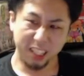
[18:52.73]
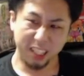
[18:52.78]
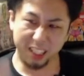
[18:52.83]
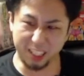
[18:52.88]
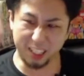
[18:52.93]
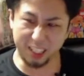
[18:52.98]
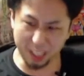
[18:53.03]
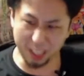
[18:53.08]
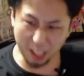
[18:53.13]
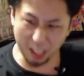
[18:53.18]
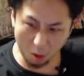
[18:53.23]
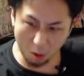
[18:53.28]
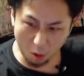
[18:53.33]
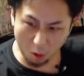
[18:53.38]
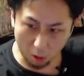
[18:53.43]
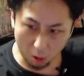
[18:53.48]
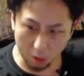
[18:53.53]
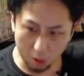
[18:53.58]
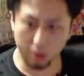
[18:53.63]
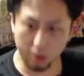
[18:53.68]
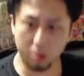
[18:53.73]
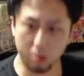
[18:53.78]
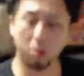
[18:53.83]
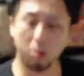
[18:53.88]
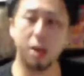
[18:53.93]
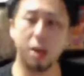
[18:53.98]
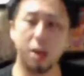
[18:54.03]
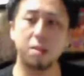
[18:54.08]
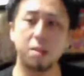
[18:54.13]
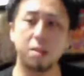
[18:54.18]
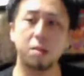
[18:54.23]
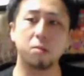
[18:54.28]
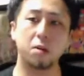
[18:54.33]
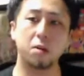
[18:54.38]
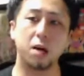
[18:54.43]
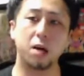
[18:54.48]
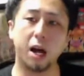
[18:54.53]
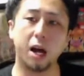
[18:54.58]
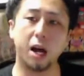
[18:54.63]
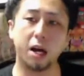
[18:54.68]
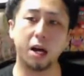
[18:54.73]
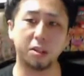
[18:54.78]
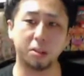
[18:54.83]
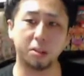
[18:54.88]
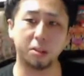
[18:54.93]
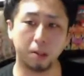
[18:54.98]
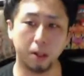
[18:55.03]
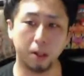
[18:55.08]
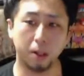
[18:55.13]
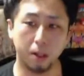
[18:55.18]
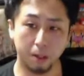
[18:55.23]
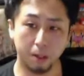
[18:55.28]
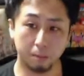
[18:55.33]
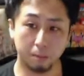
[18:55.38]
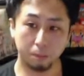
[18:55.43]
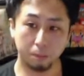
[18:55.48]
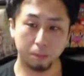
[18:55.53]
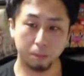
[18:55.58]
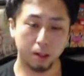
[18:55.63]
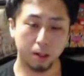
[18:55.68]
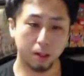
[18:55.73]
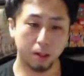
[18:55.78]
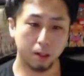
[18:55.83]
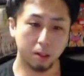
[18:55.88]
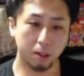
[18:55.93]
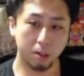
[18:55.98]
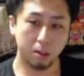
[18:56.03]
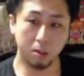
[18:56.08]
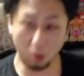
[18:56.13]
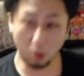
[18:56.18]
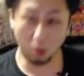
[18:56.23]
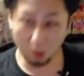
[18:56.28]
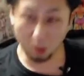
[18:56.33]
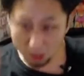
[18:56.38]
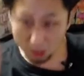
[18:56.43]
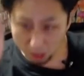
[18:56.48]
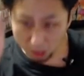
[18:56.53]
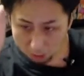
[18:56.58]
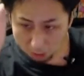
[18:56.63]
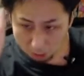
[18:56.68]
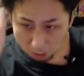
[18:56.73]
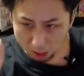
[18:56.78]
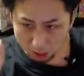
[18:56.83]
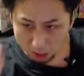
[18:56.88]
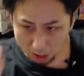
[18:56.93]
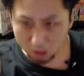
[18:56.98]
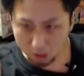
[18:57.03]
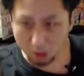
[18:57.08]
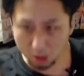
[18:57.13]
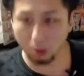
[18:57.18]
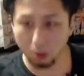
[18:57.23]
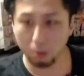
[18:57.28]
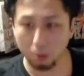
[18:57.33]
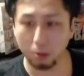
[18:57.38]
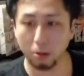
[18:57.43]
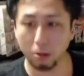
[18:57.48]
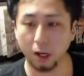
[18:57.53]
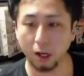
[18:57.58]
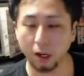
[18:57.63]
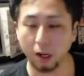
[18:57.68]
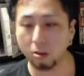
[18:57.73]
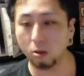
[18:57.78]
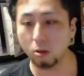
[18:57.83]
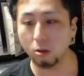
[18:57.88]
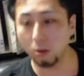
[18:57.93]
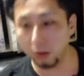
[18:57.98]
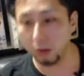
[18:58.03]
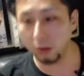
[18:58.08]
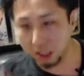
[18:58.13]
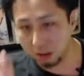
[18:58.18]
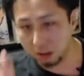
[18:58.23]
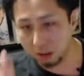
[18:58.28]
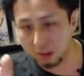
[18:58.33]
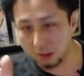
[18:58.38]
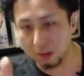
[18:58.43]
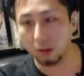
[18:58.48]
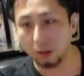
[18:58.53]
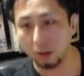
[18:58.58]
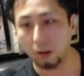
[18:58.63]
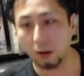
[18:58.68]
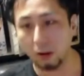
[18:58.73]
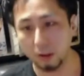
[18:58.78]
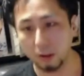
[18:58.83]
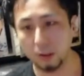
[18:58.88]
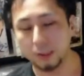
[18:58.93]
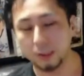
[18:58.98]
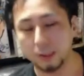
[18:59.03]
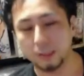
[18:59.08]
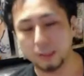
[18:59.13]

邪を備えてるのが赤ちゃんだから。とんでもなく凶暴だから、そこは気をつけろよ。